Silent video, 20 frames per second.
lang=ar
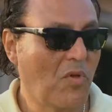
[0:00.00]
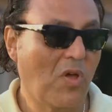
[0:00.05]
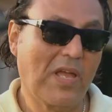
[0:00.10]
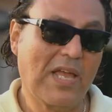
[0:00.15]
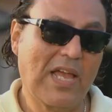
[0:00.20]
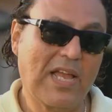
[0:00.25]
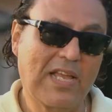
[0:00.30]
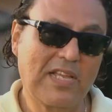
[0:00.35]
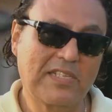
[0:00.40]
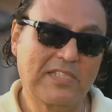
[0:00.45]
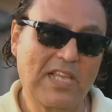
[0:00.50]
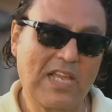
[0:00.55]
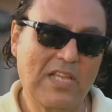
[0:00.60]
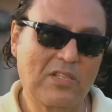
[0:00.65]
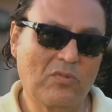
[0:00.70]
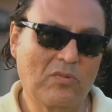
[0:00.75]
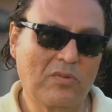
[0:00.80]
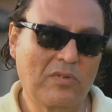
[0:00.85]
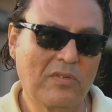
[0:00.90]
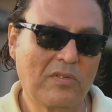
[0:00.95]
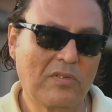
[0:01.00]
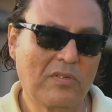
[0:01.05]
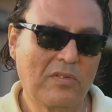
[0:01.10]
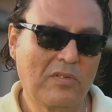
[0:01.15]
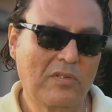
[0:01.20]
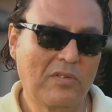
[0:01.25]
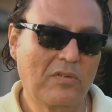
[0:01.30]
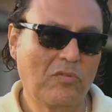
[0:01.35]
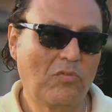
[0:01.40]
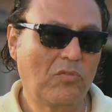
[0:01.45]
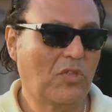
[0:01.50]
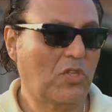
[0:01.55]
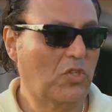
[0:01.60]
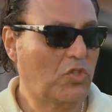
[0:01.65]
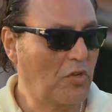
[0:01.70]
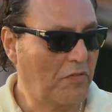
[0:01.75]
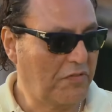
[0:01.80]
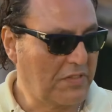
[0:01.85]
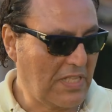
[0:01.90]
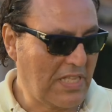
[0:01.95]
ما هو خد جزاته وانت
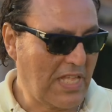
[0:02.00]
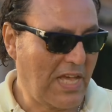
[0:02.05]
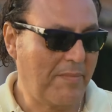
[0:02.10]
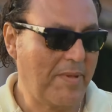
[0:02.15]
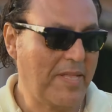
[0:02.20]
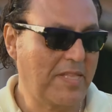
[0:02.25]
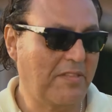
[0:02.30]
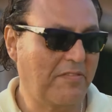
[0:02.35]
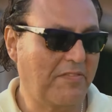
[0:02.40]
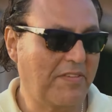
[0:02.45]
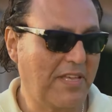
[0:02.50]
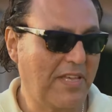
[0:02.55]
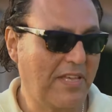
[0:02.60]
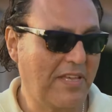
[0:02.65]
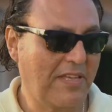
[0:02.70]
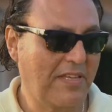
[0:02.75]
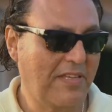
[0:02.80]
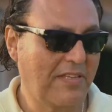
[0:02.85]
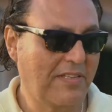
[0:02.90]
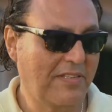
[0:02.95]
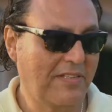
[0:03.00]
شفت انا عملت فيه ايه